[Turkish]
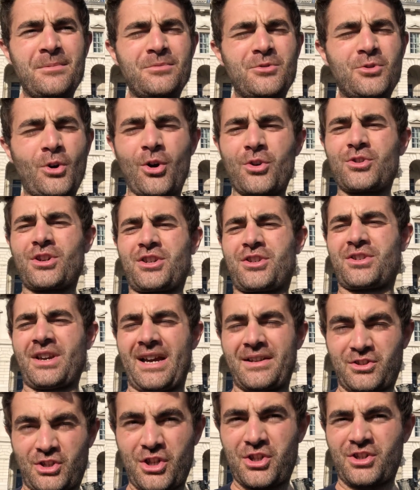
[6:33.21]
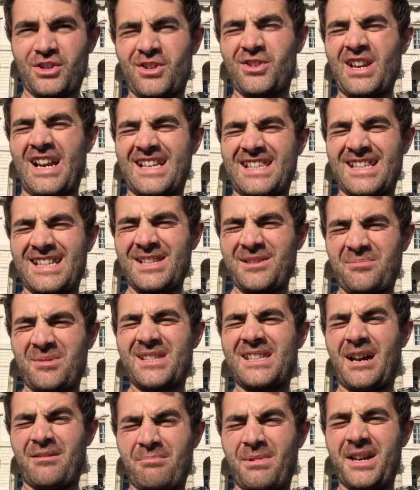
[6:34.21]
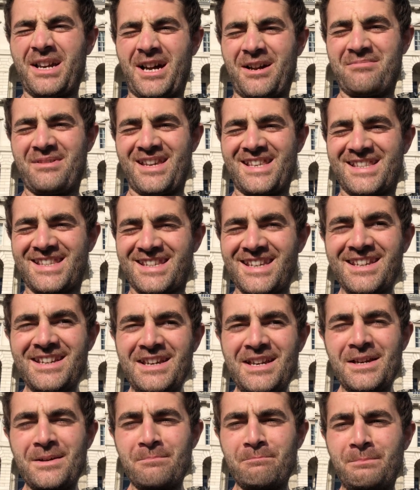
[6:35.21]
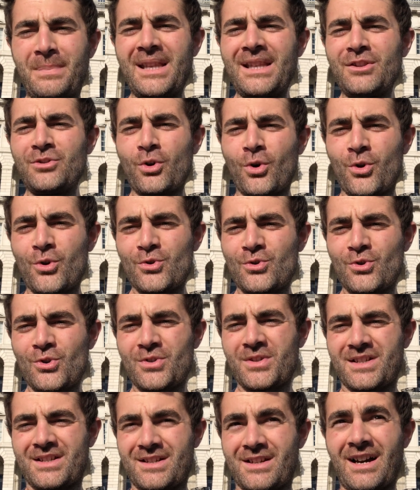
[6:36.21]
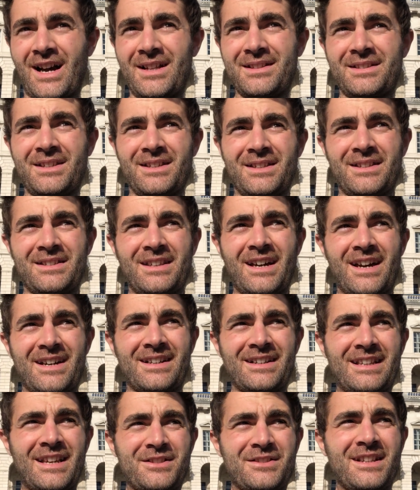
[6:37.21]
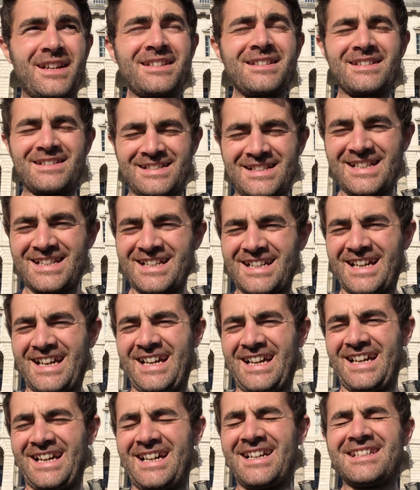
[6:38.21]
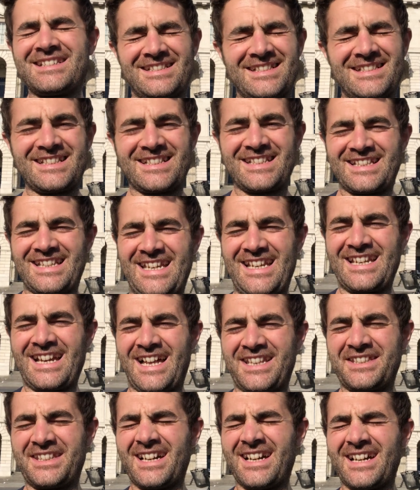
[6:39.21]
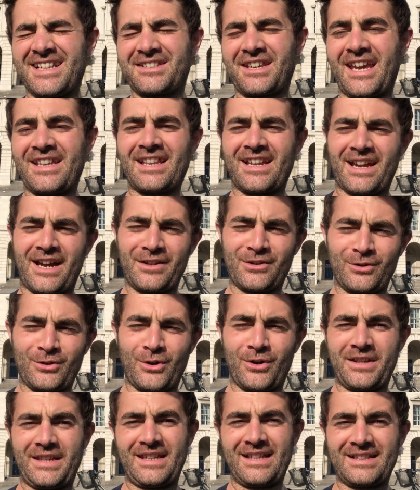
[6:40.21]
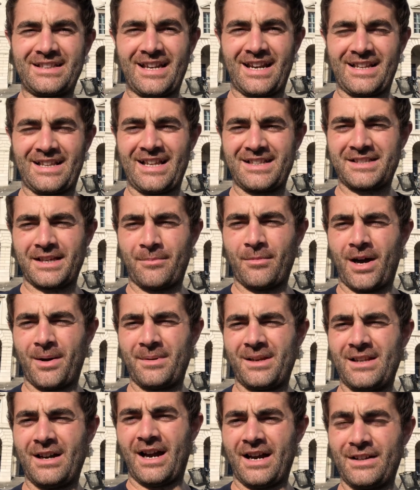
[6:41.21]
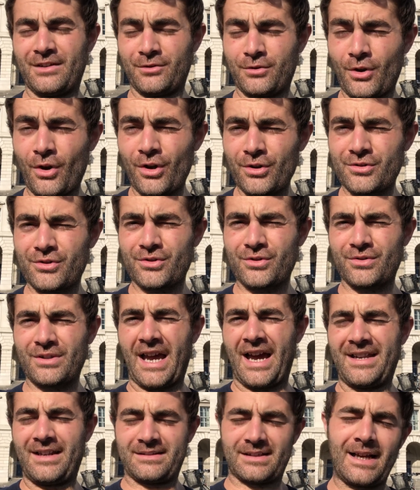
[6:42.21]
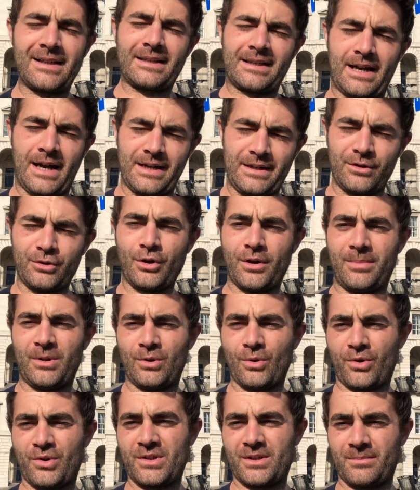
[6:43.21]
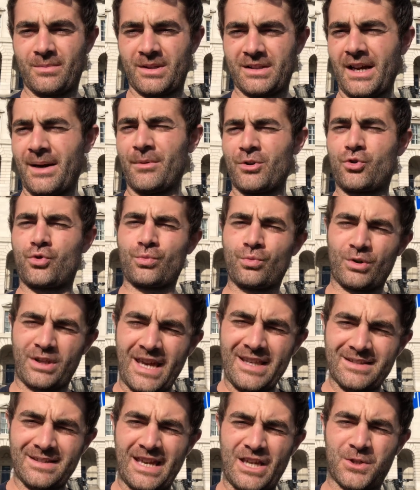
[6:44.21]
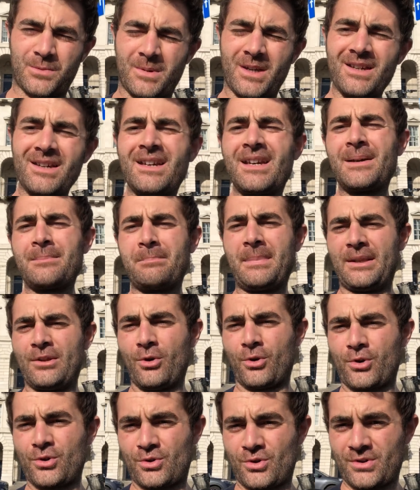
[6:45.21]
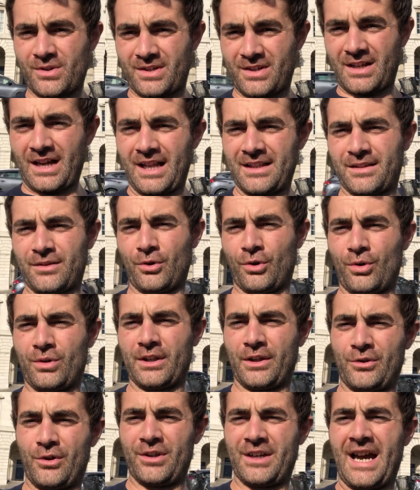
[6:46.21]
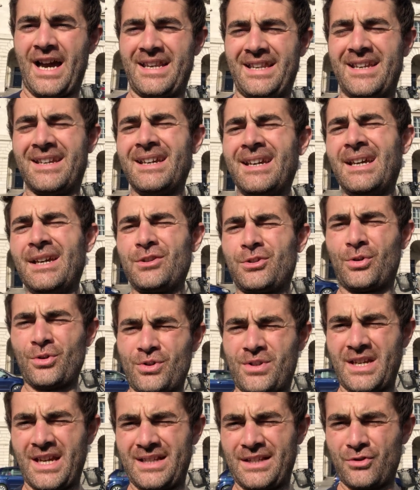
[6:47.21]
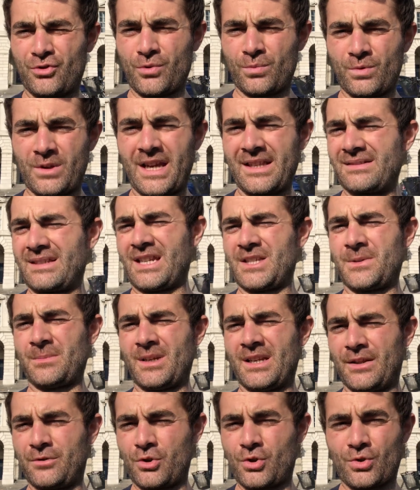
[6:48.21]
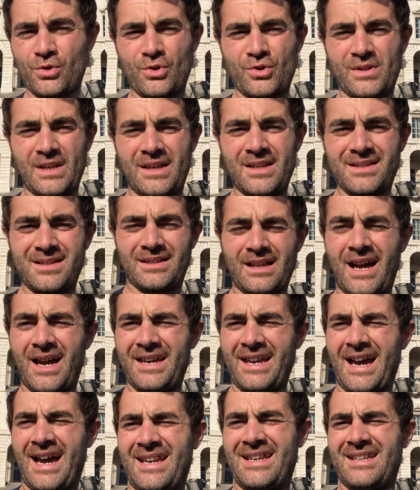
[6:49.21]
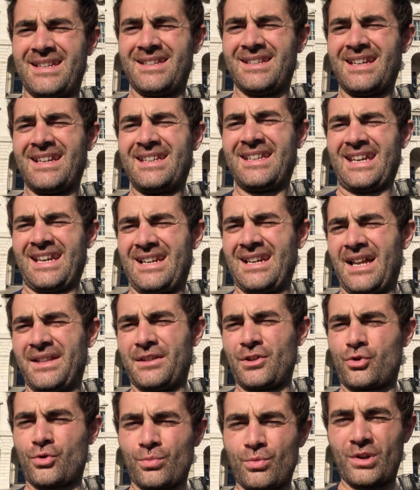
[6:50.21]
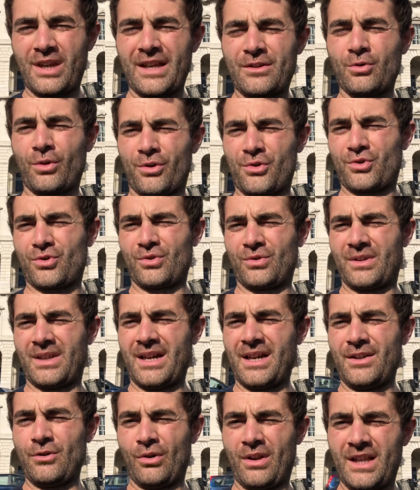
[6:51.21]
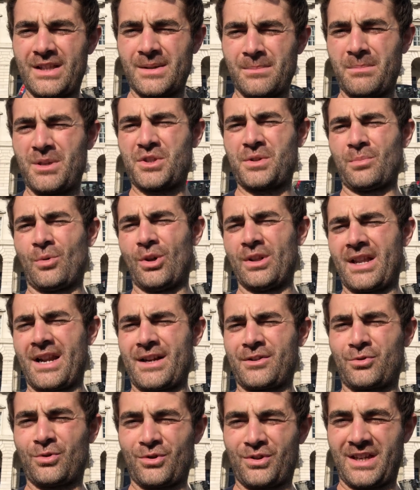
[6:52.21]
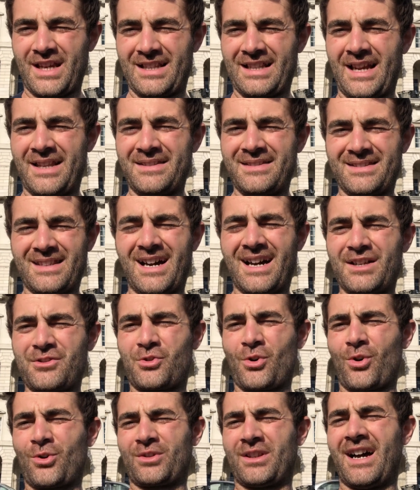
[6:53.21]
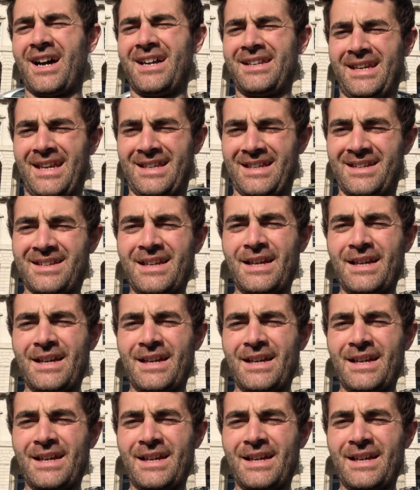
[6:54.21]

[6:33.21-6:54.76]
Çok şaş şaşıracaksınız. Bizden bayağı bir eski. 1946 yılında arkadaşlar e, İrlanda şeyden ayrılıyor. İngiltere'den tamamıyla ayrılıyor. Yani zaten ayrılıyor 1921'de ama Cumhuriyet rejimi 1946'da uygulanıyor. Yani Türkiye'nin Cumhuriyet rejimiyle düşünürseniz daha yani İrlanda Cumhuriyet konusunda yönetim biçimi olarak Türkiye'den daha çok daha yeni